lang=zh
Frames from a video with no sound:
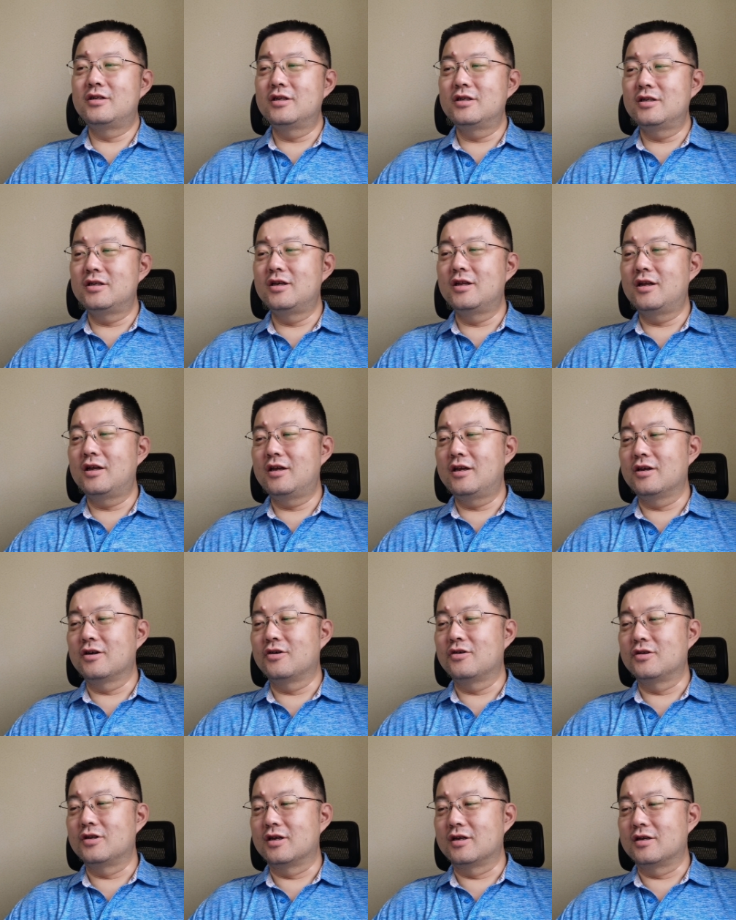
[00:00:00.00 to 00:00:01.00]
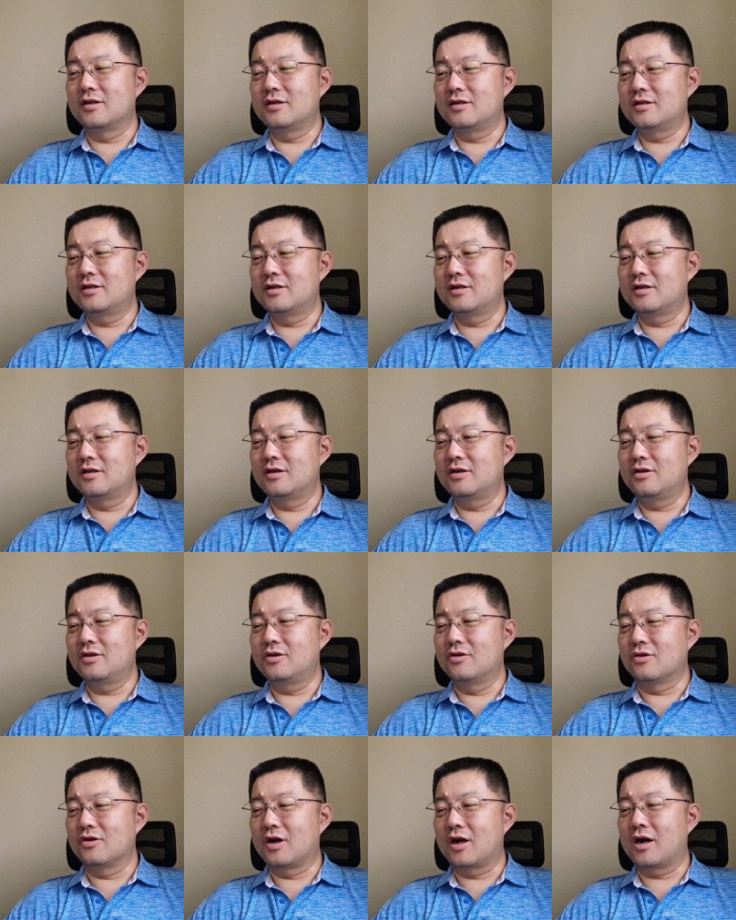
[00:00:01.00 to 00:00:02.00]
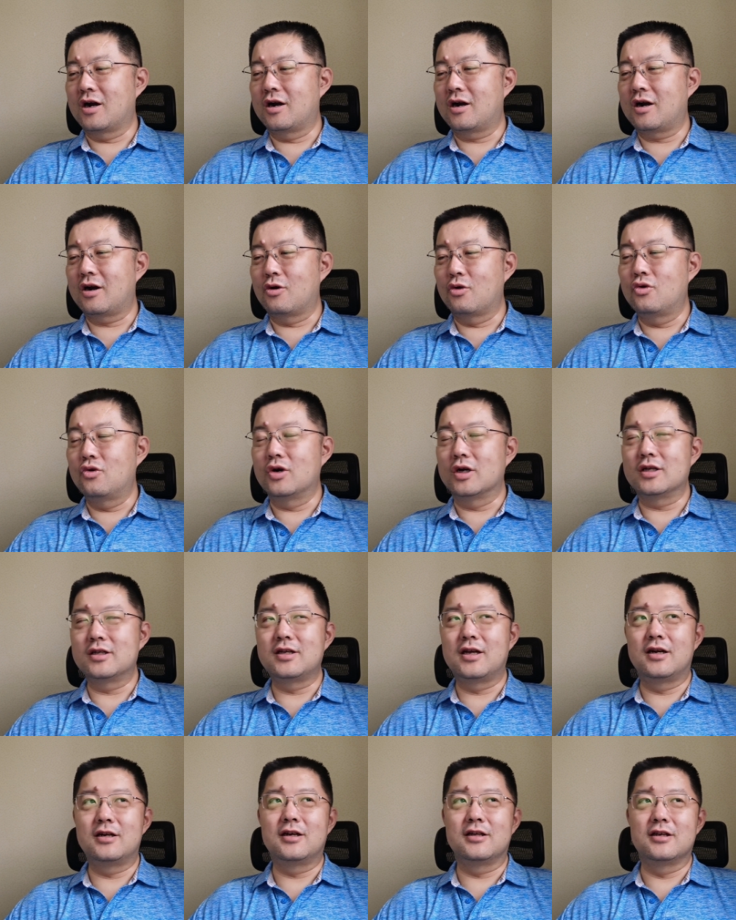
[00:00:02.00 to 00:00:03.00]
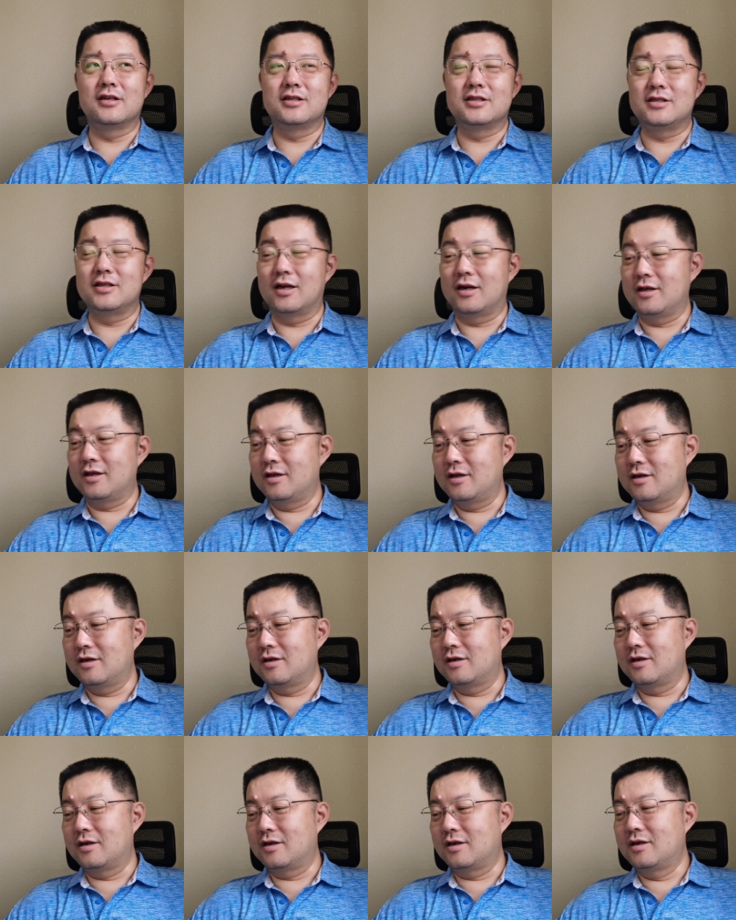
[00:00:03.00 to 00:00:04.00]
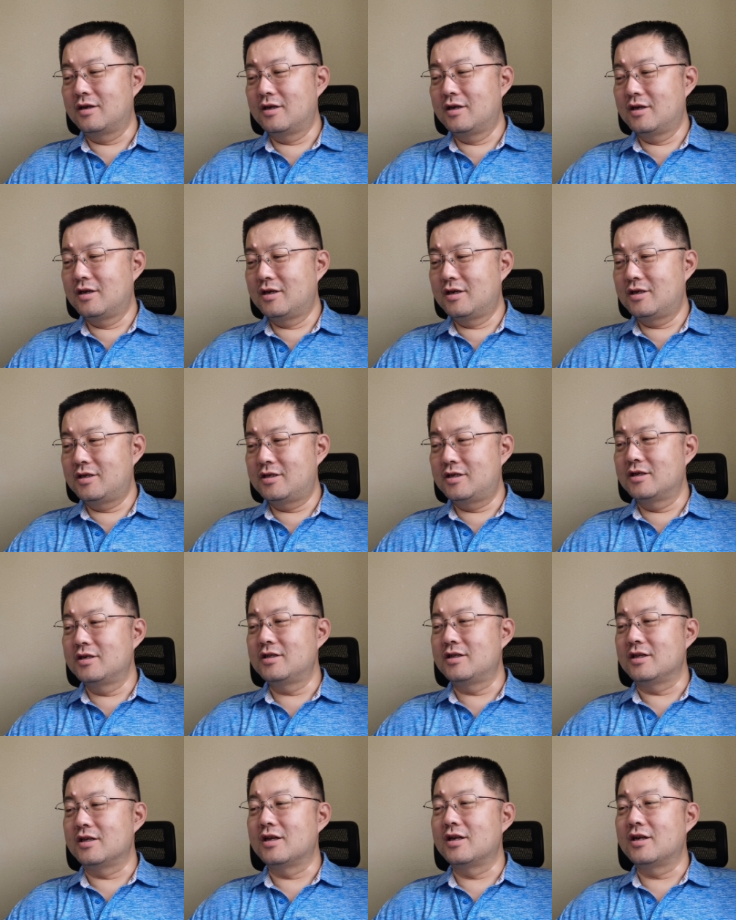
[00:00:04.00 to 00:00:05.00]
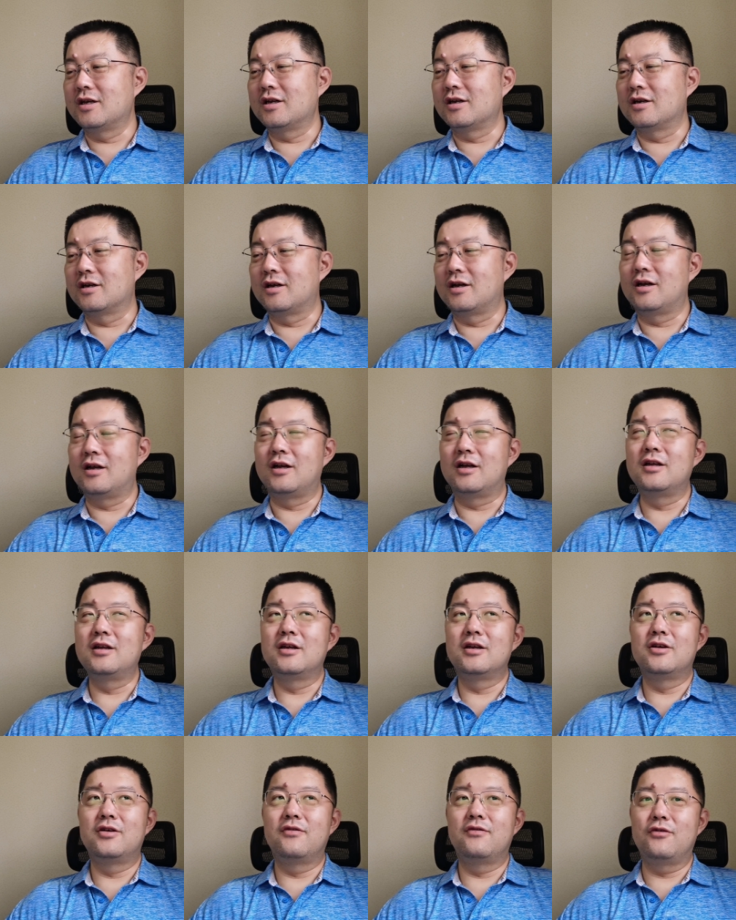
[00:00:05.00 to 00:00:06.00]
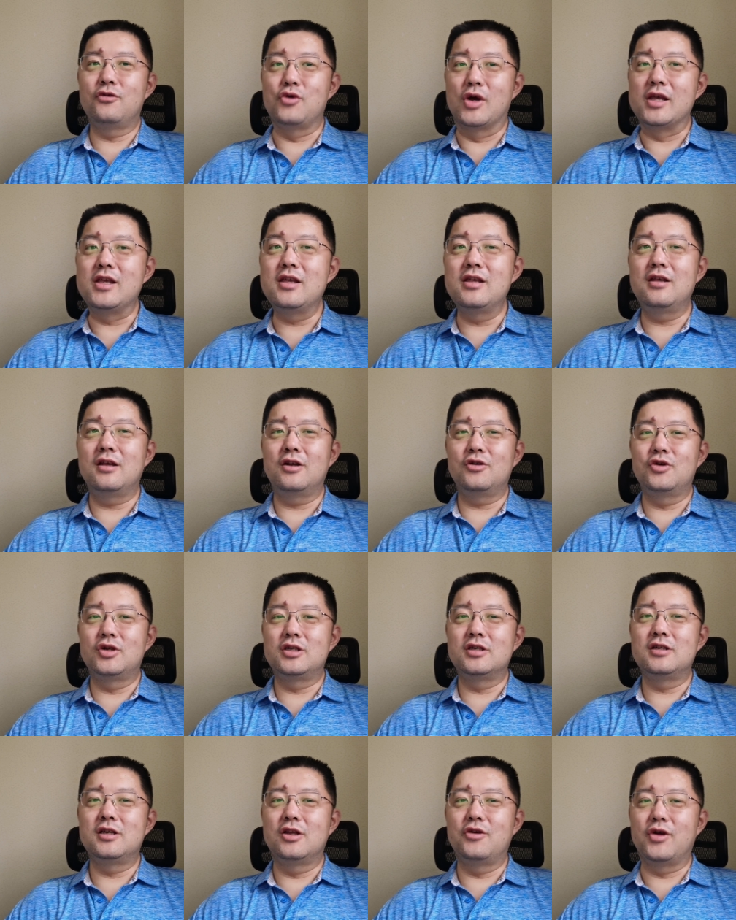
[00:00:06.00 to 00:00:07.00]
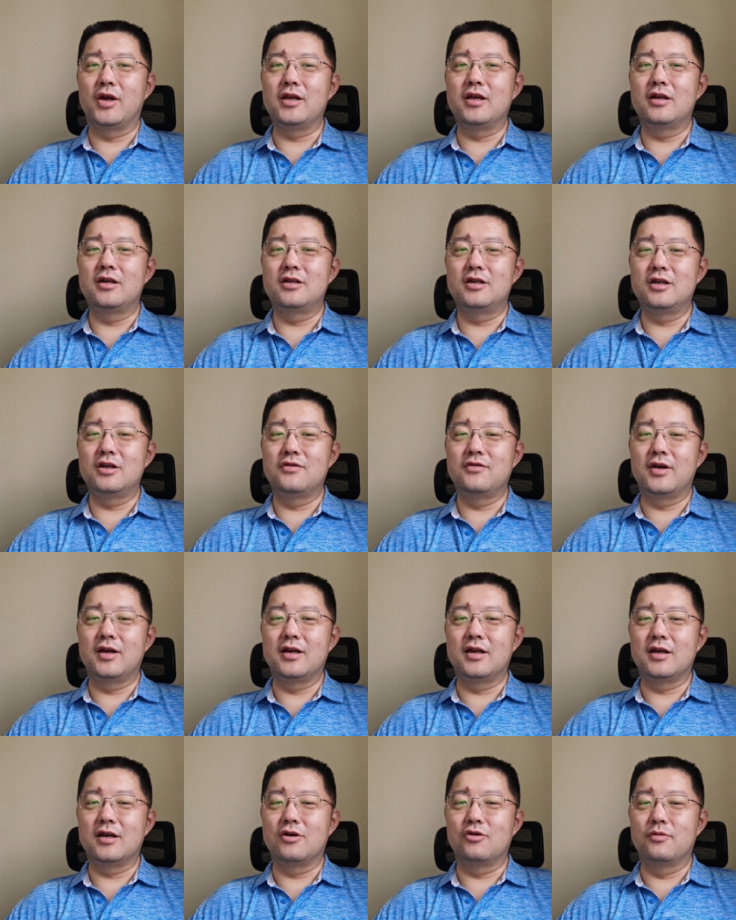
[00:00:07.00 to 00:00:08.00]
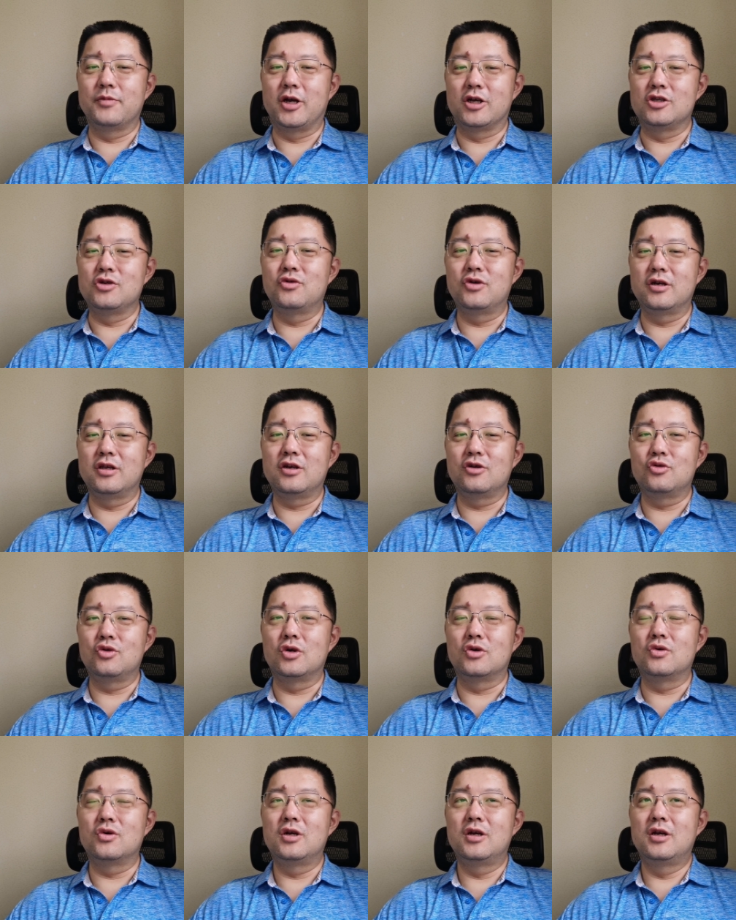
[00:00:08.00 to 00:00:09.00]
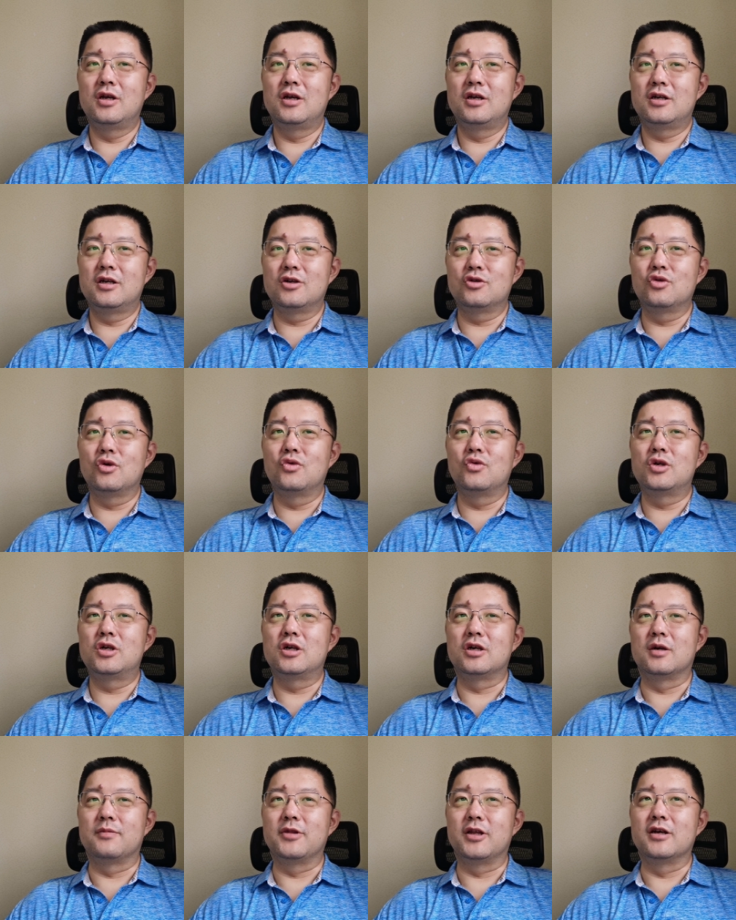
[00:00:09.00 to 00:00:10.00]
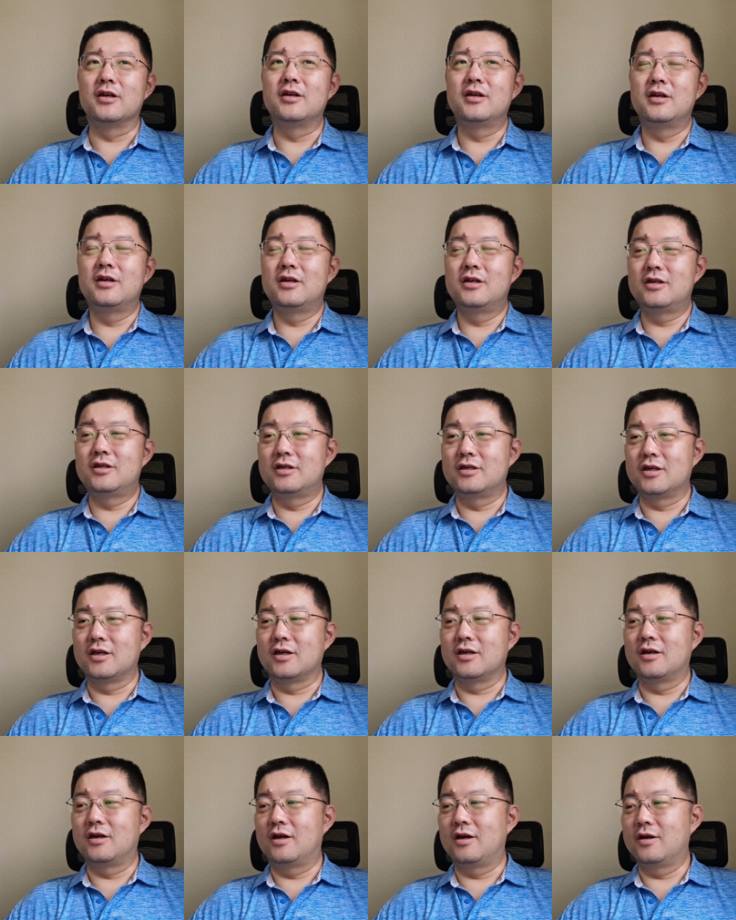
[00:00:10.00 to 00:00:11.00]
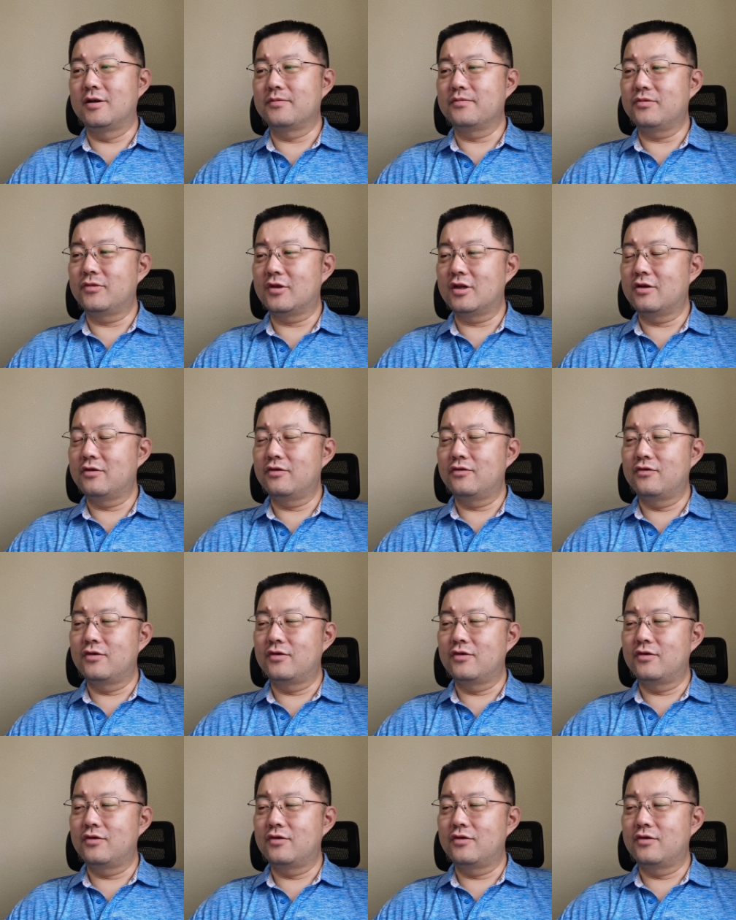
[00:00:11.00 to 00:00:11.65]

升级了以后呢，这个有个二二货在上面写了一个升级的这个原因，说升级的原因是因为这个我们要修正一个错误，这个错误是什么呢？是这个